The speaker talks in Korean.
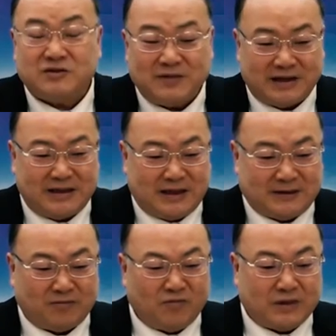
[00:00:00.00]
무슨
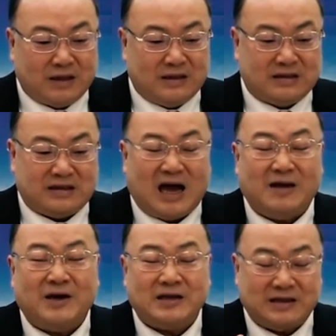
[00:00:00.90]
말이냐?
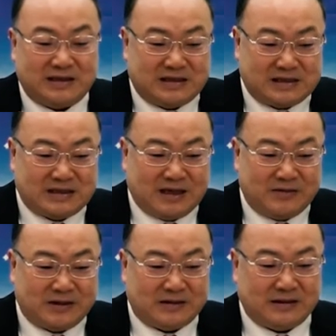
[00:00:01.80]
400년이
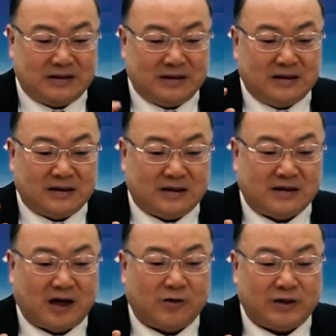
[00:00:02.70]
지나면
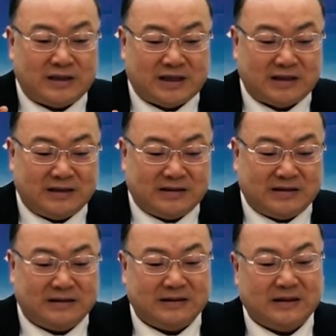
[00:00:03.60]
그레고리
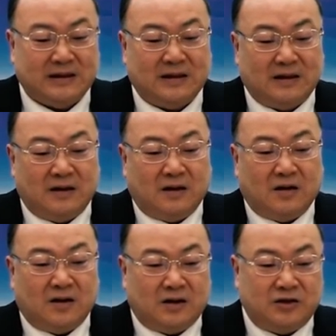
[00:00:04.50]
책력은
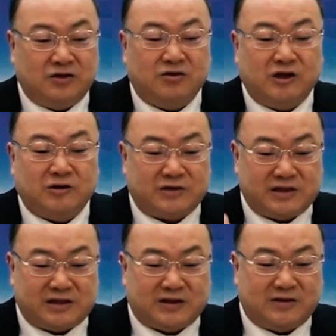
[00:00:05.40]
어,
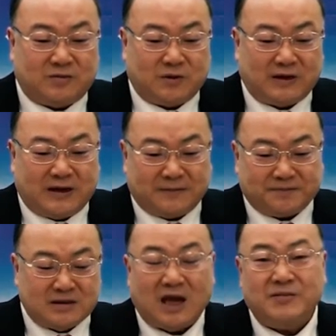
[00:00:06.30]
율리우스
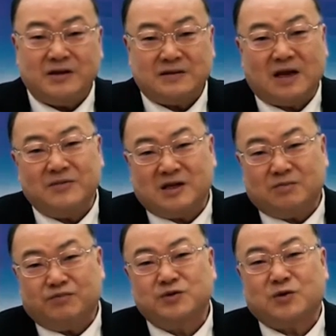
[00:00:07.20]
책력보다 3일,
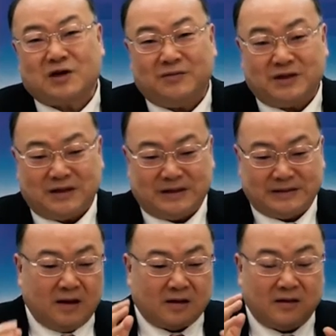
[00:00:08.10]
3일이
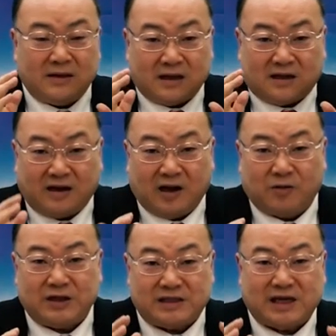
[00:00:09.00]
부족합니다. 그런데
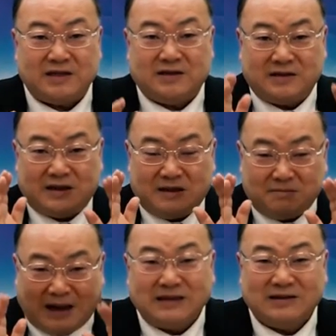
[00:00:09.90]
그레고리 책력이
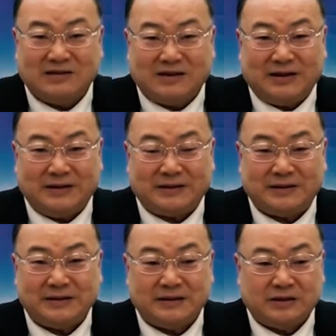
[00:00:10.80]
맞는
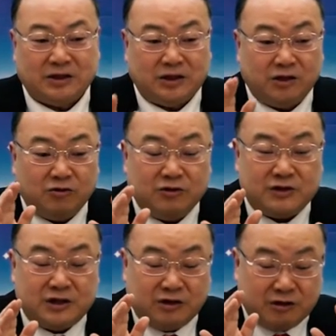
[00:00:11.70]
거예요.
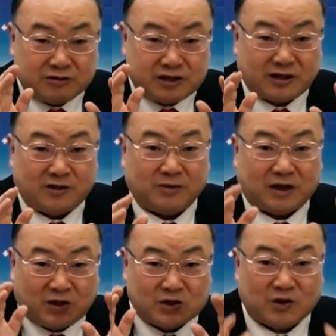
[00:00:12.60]
율리우스
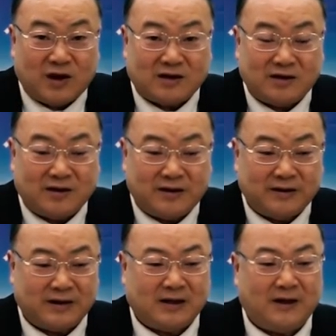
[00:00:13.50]
책력보다 더 정확한
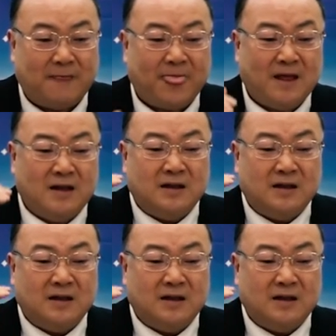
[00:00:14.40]
거예요. 그러니까